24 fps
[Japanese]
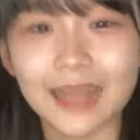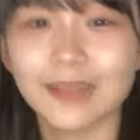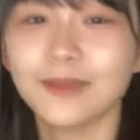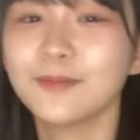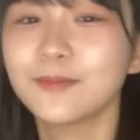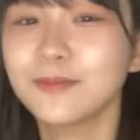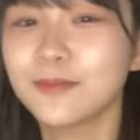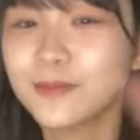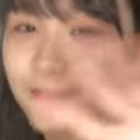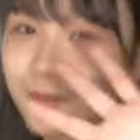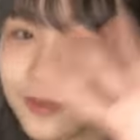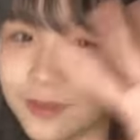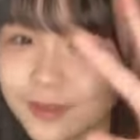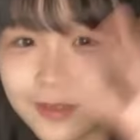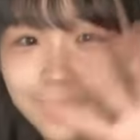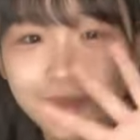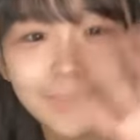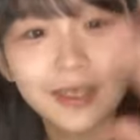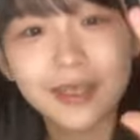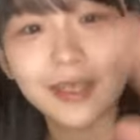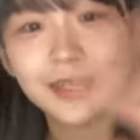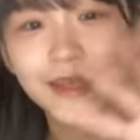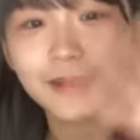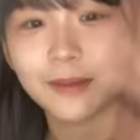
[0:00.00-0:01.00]
あとブログ
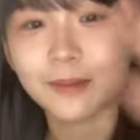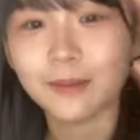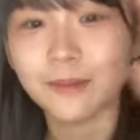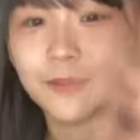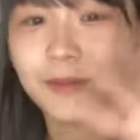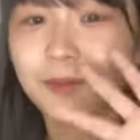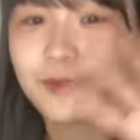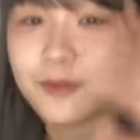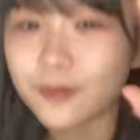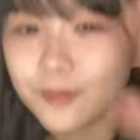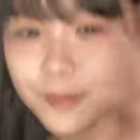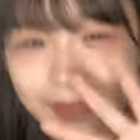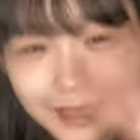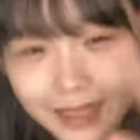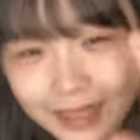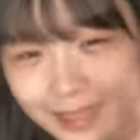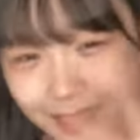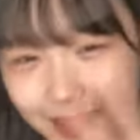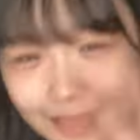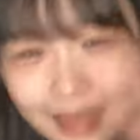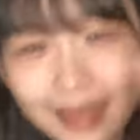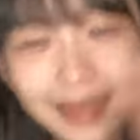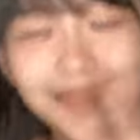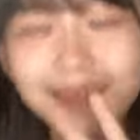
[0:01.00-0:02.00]
ブログ見て
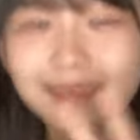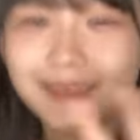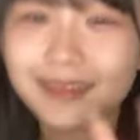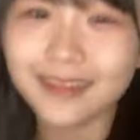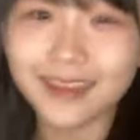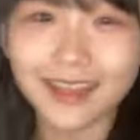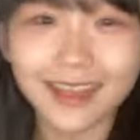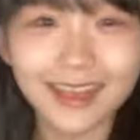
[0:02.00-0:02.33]
ね